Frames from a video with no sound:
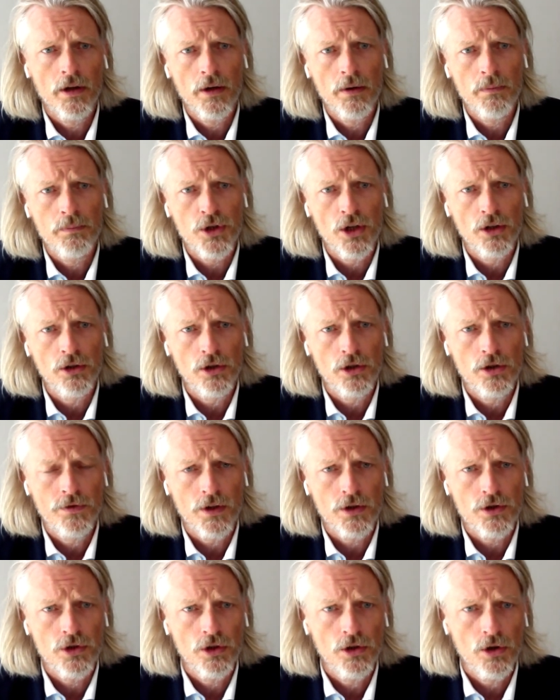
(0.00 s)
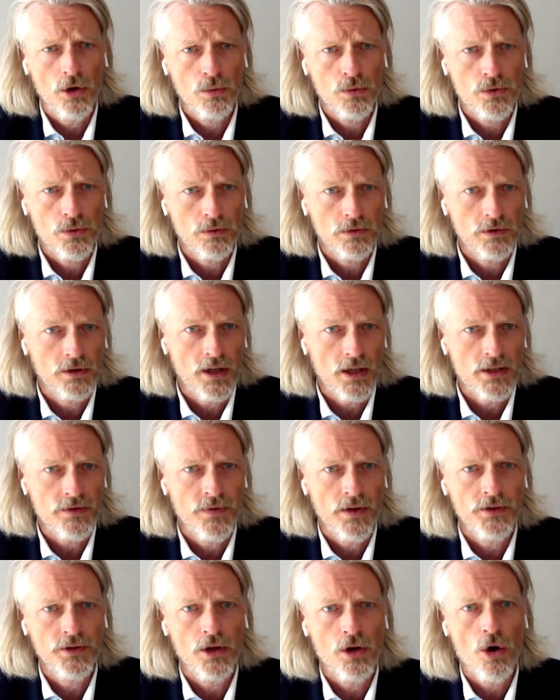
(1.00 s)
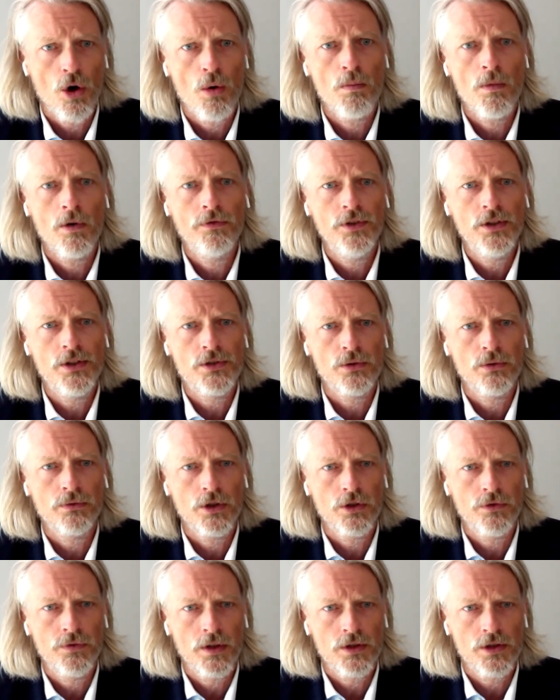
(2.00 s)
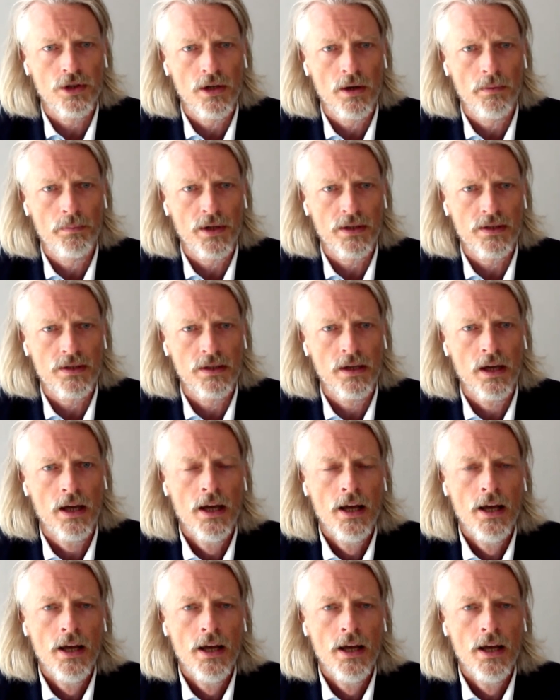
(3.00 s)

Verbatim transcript: y, przenieść świadczenie usług do tak zwanych home office'ów, do świadczenia pracy